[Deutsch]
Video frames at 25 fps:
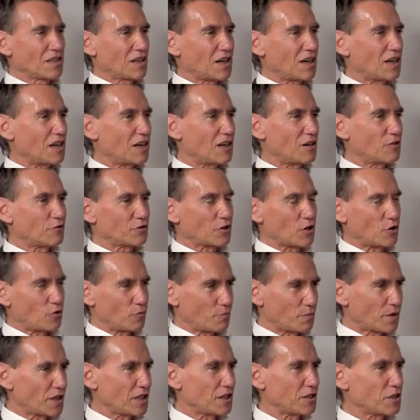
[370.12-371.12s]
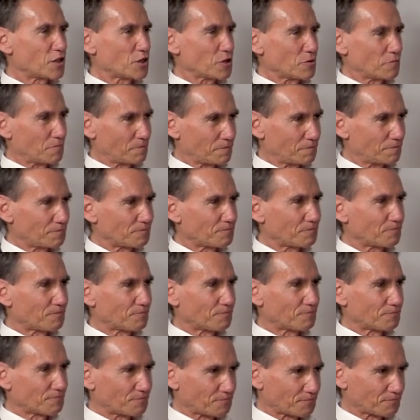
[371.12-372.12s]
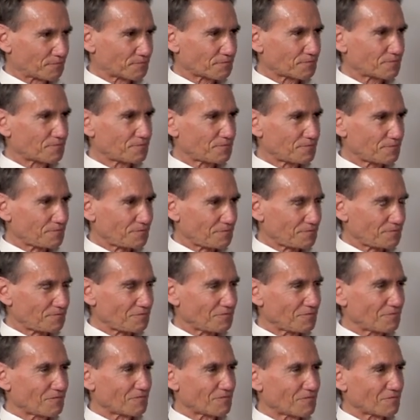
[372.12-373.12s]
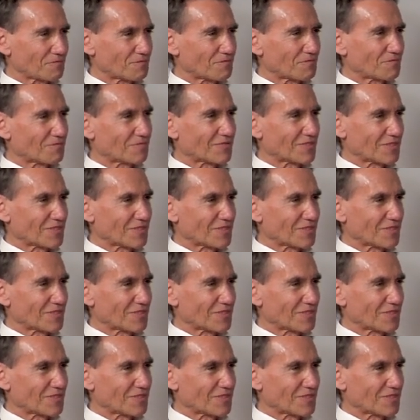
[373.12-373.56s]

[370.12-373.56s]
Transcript: äh, auf der Homepage. Oh, perfekt. Da werde ich mich